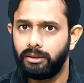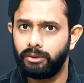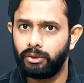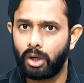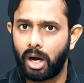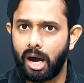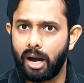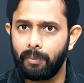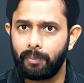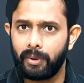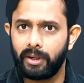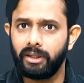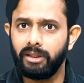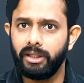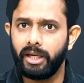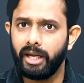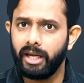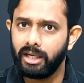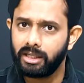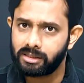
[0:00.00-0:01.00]
यहाँ पर
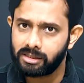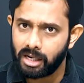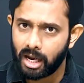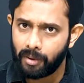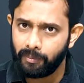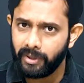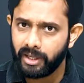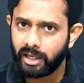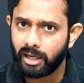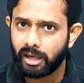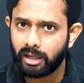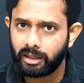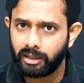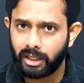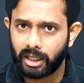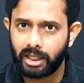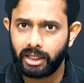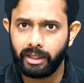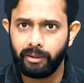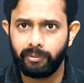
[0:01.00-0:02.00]
ये इस्लामिक एक
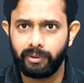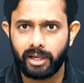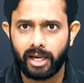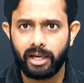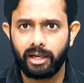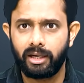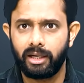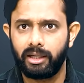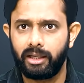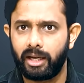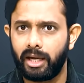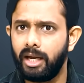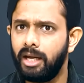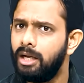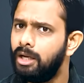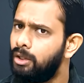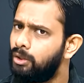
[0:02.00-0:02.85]
नगरी बनाई गई है